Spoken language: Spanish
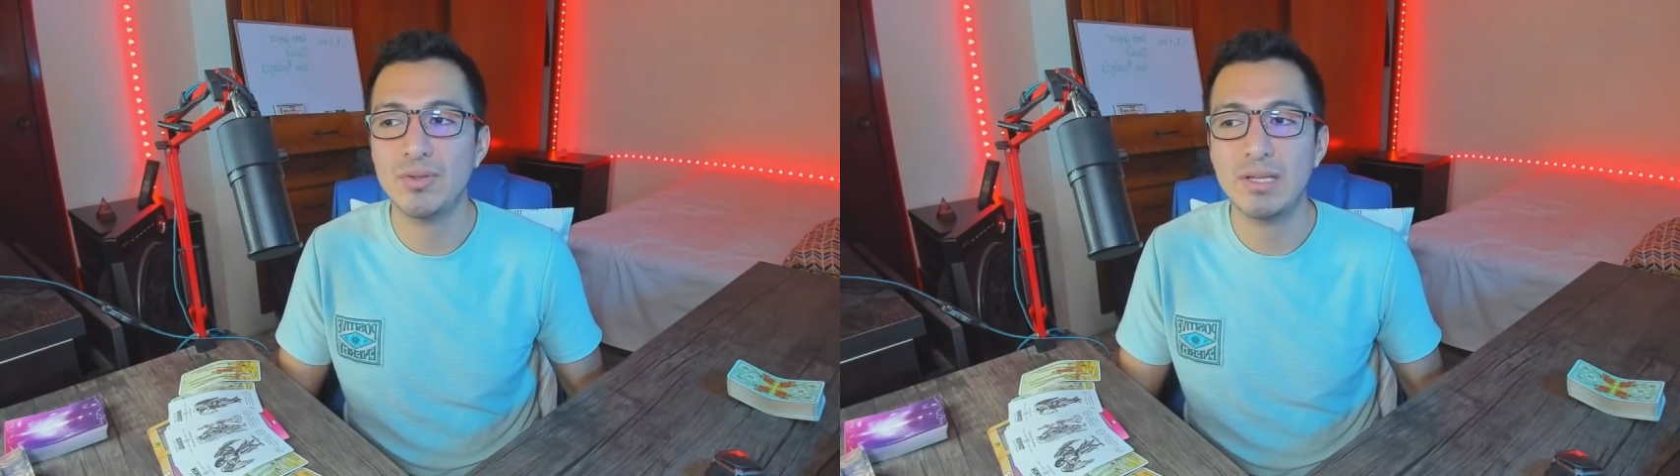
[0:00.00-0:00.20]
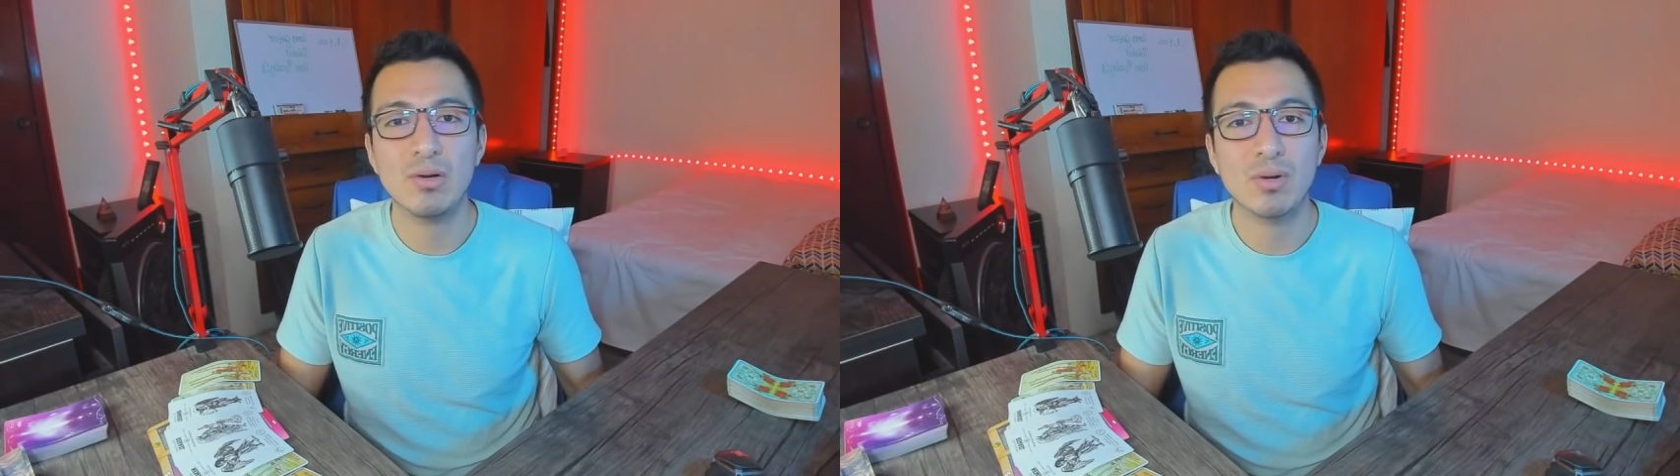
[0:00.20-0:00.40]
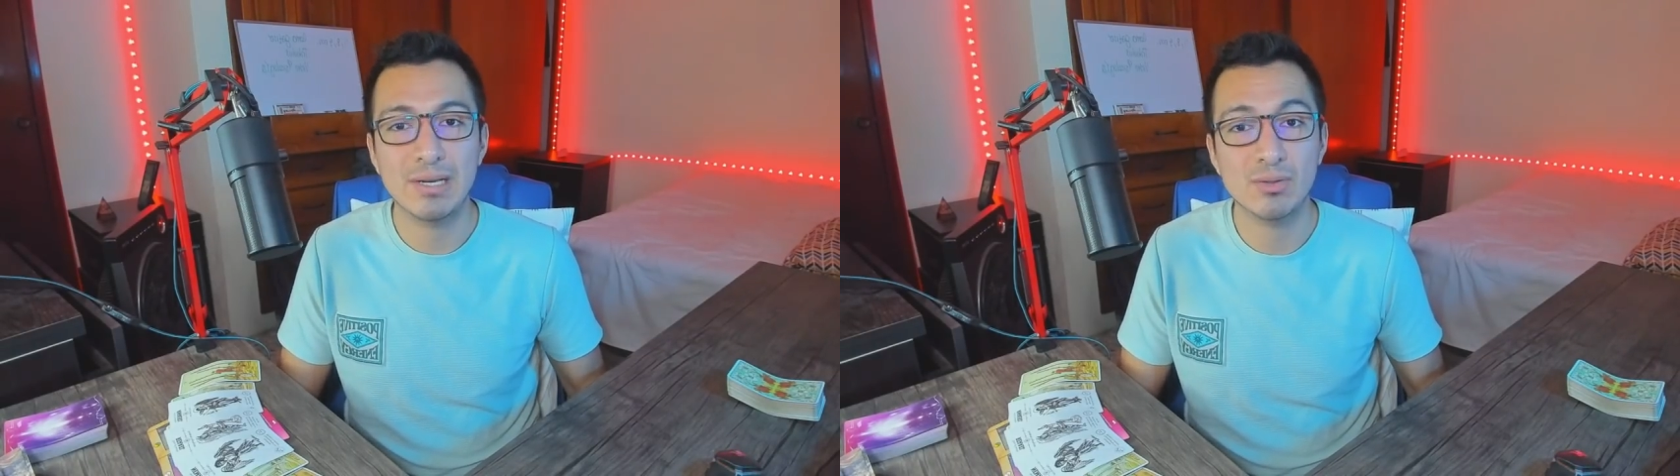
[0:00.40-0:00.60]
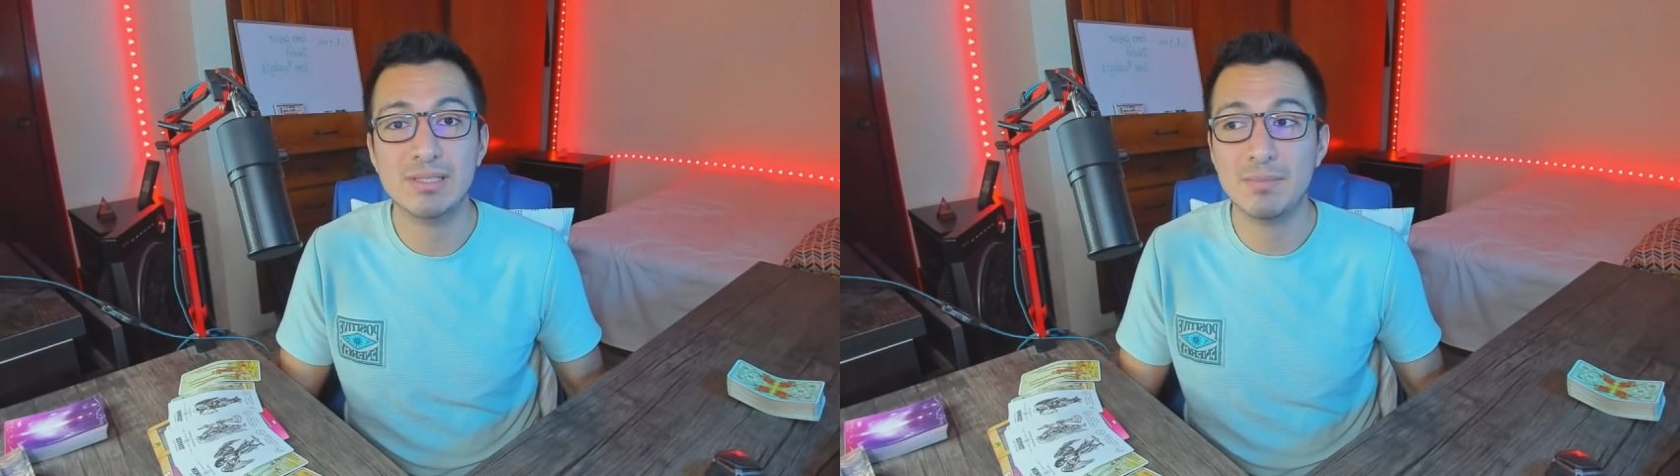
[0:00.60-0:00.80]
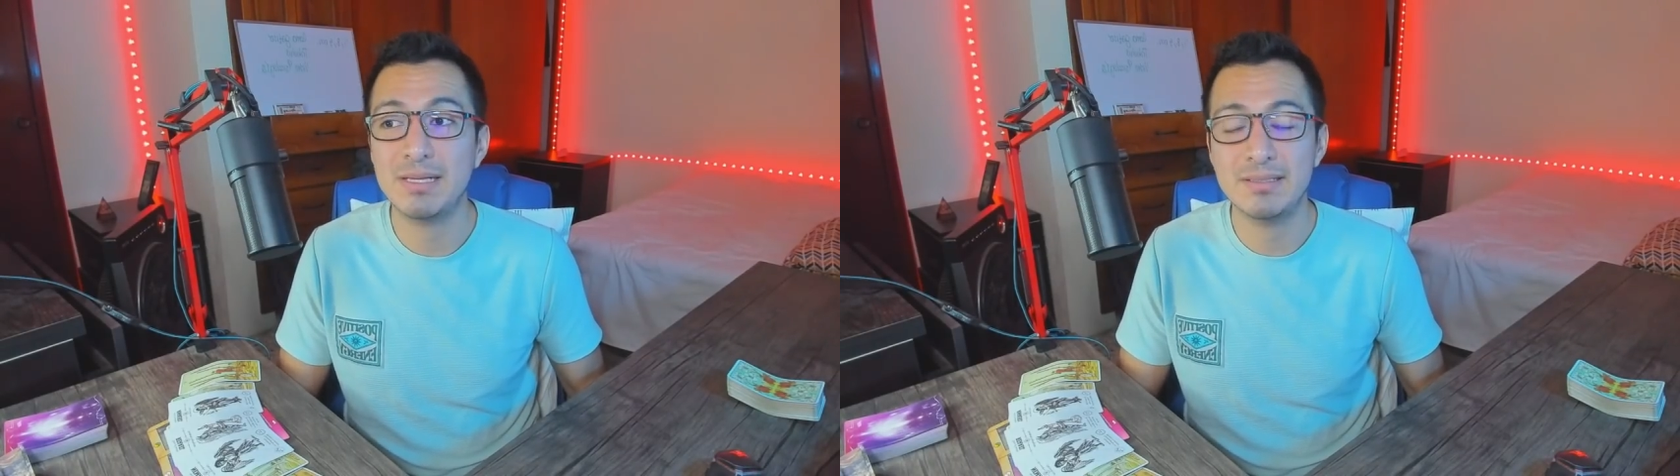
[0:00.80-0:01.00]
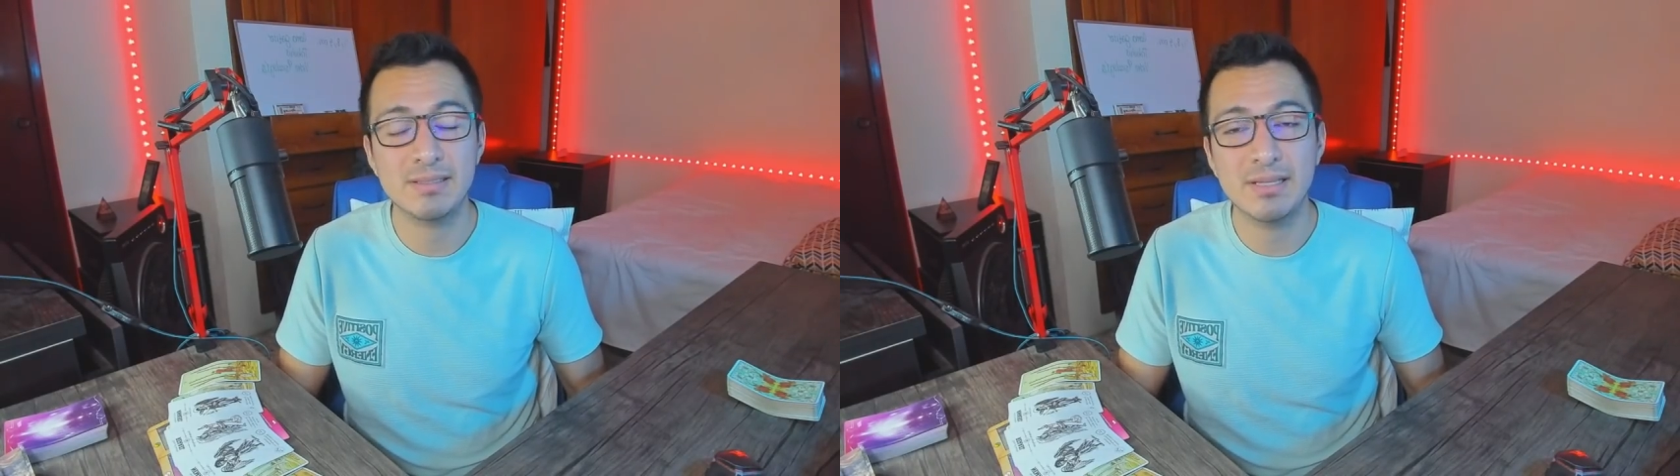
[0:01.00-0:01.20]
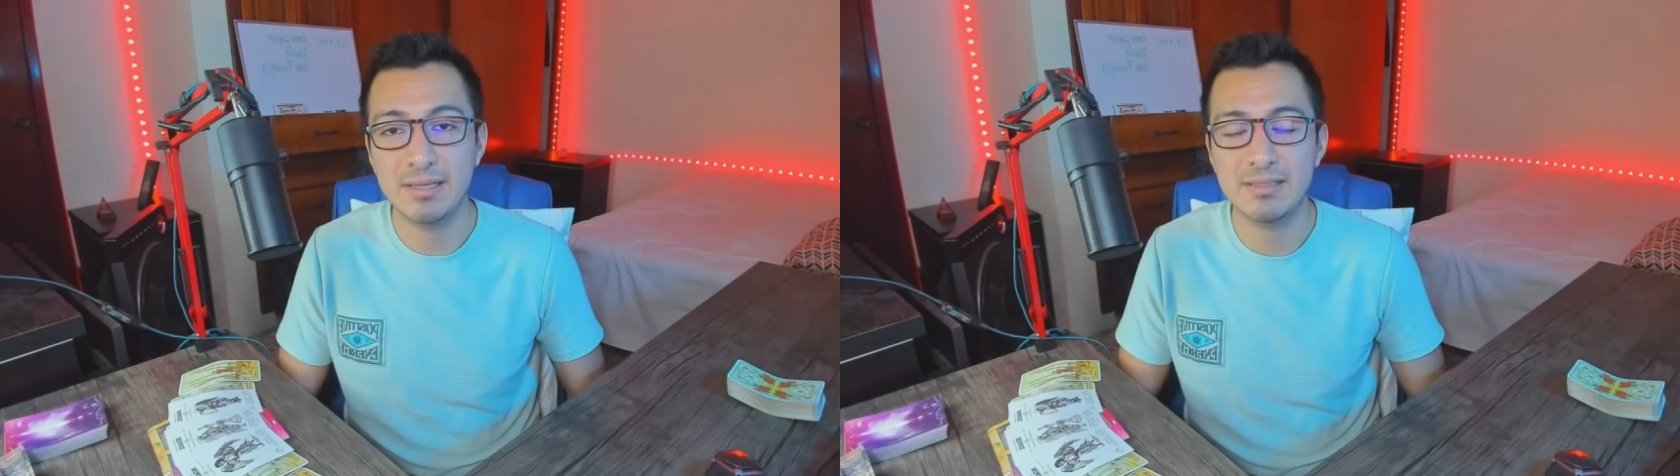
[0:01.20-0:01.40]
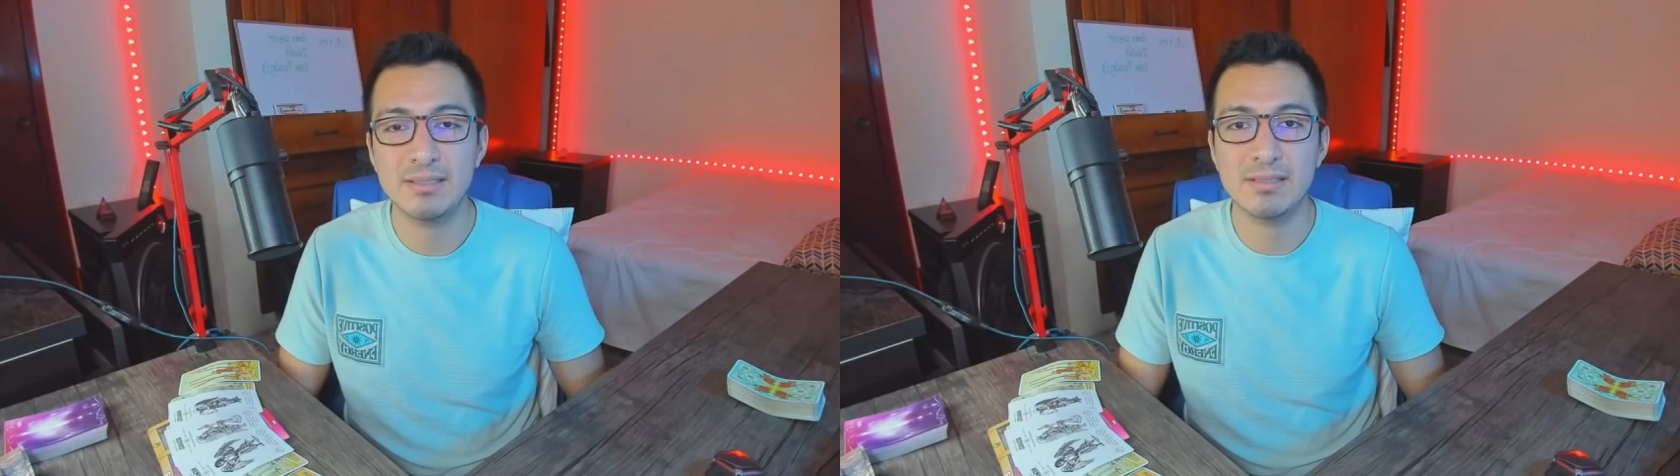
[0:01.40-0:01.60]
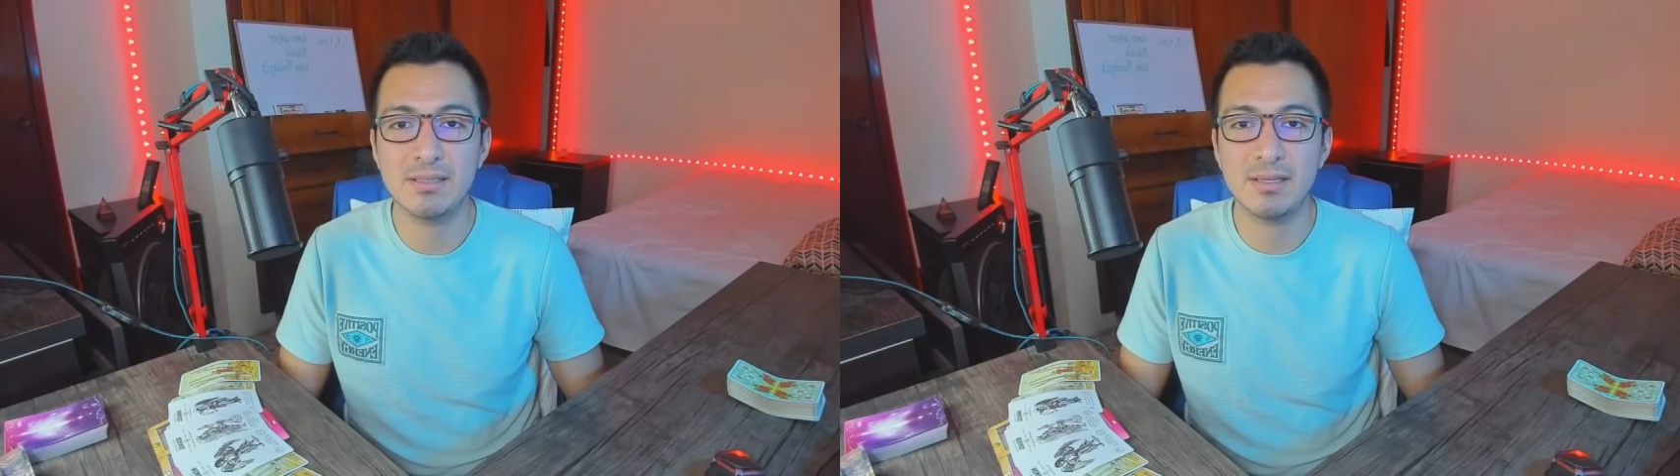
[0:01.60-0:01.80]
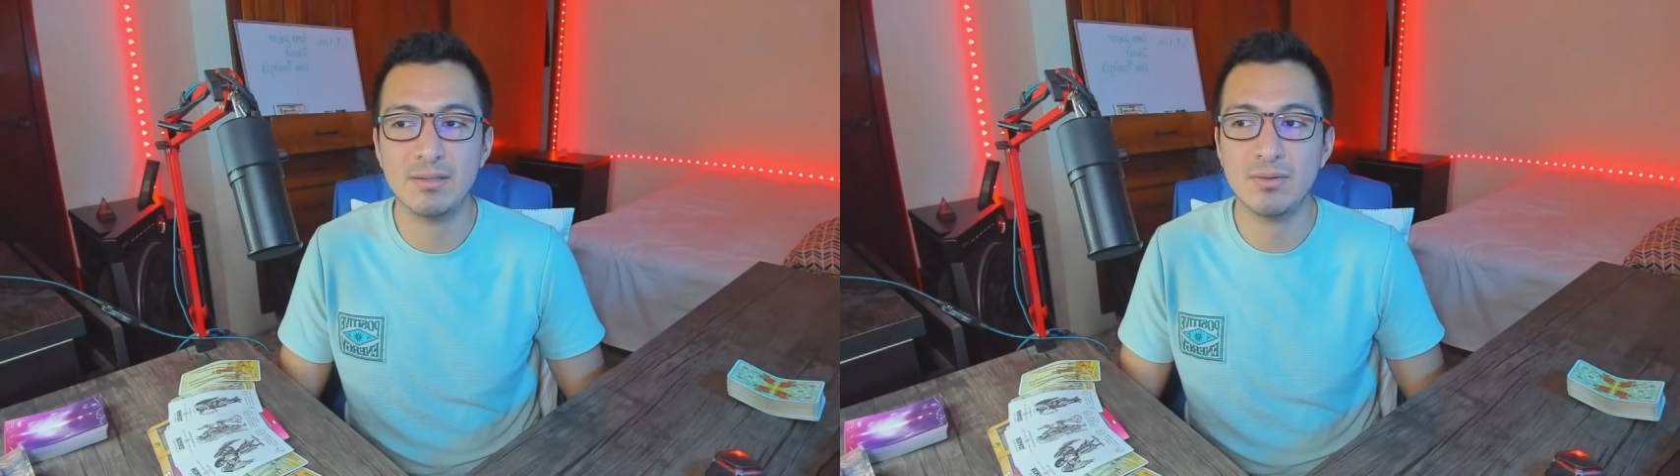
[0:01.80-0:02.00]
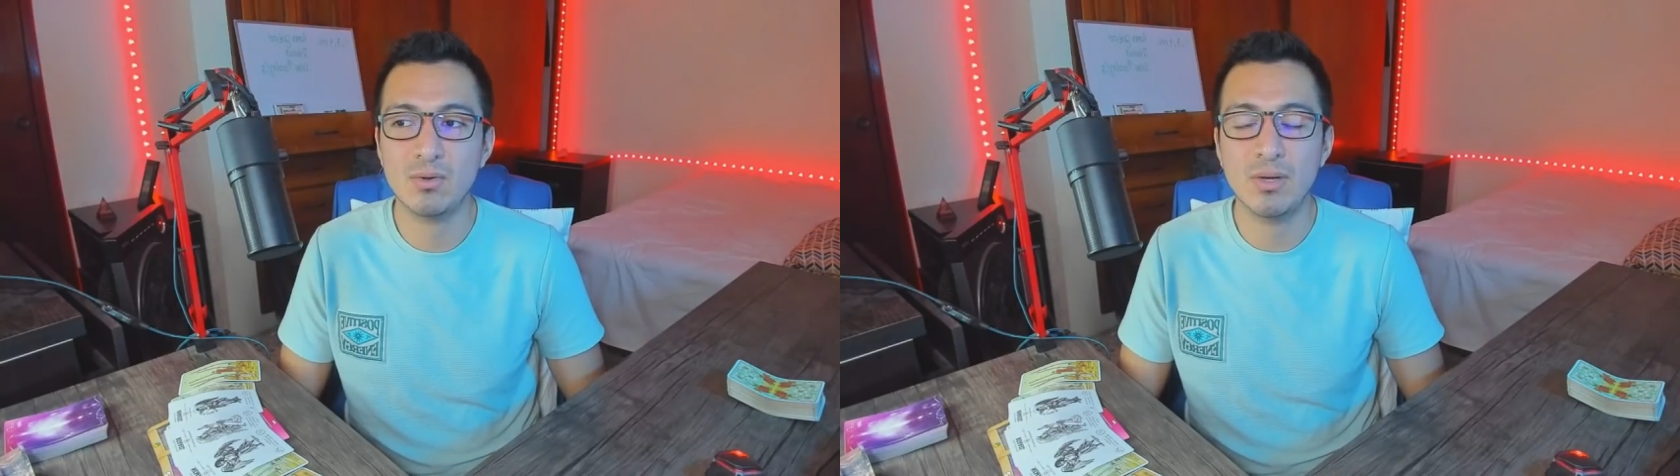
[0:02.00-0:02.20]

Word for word: de lo que los demás están necesitando.